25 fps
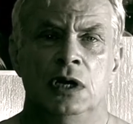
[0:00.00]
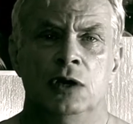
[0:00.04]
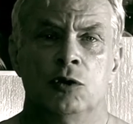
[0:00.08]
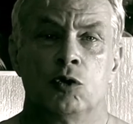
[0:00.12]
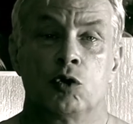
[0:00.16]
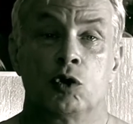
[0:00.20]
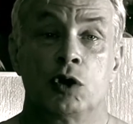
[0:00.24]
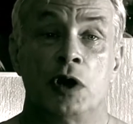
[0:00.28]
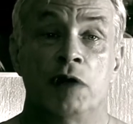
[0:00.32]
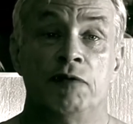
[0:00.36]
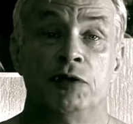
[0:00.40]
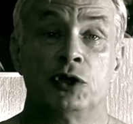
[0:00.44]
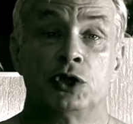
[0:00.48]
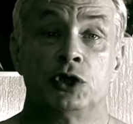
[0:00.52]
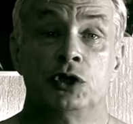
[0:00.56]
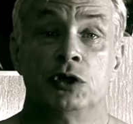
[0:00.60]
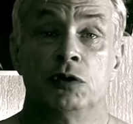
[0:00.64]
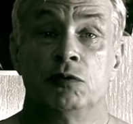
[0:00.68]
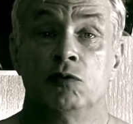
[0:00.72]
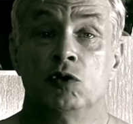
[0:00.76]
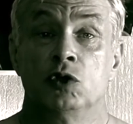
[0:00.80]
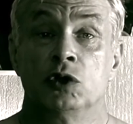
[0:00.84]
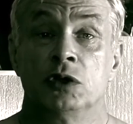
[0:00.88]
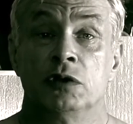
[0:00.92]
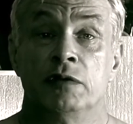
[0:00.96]

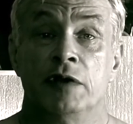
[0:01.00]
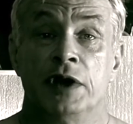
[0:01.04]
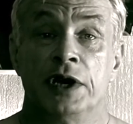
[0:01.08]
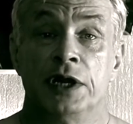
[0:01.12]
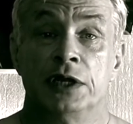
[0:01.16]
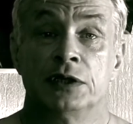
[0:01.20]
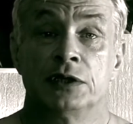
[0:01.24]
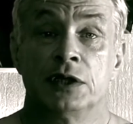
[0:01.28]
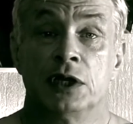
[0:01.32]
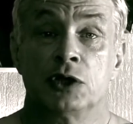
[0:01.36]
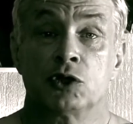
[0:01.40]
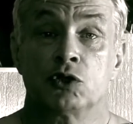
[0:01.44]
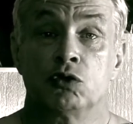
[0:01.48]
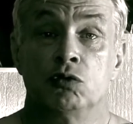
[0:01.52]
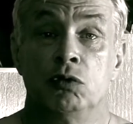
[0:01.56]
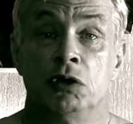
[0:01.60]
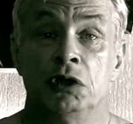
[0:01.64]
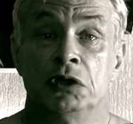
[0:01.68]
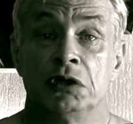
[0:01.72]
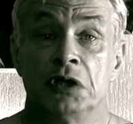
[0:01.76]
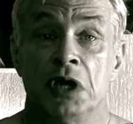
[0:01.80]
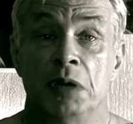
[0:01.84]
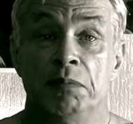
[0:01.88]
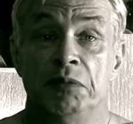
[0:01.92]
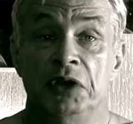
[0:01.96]
Рукавишнику он говорит, за что
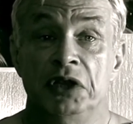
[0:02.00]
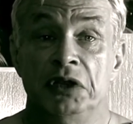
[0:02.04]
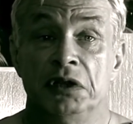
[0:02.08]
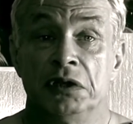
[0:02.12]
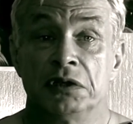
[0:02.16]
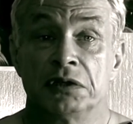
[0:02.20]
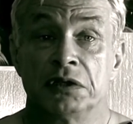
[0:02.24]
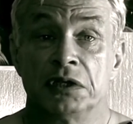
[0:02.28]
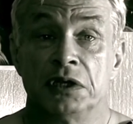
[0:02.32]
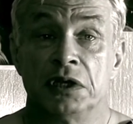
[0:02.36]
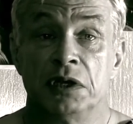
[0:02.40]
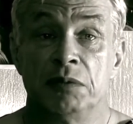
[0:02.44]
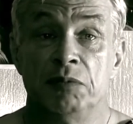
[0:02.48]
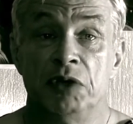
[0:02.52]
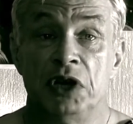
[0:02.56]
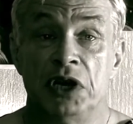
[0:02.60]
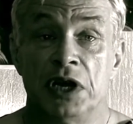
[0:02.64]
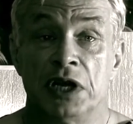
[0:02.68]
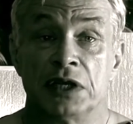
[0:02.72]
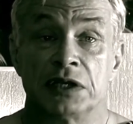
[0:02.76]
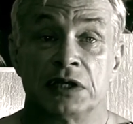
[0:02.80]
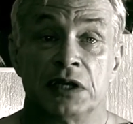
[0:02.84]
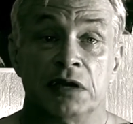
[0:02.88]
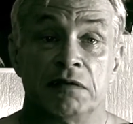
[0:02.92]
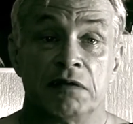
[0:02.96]
это обиделся на
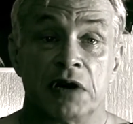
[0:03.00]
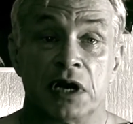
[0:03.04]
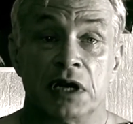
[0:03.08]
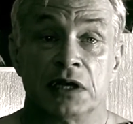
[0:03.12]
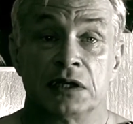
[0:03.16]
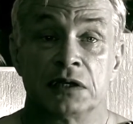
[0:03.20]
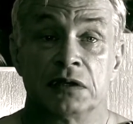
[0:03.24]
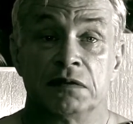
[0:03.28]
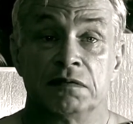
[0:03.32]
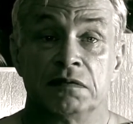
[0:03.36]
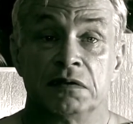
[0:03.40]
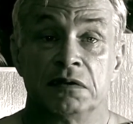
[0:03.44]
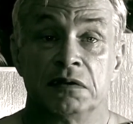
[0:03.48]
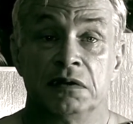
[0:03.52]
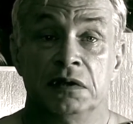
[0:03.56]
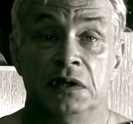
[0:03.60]
меня Саврасов.